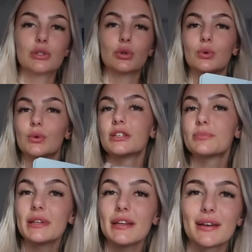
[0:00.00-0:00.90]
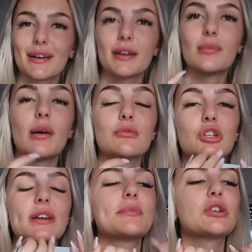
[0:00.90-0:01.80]
So, ich bin hier gerade an meinem
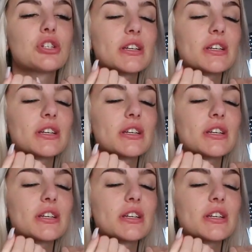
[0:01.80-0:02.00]
Schreibtisch.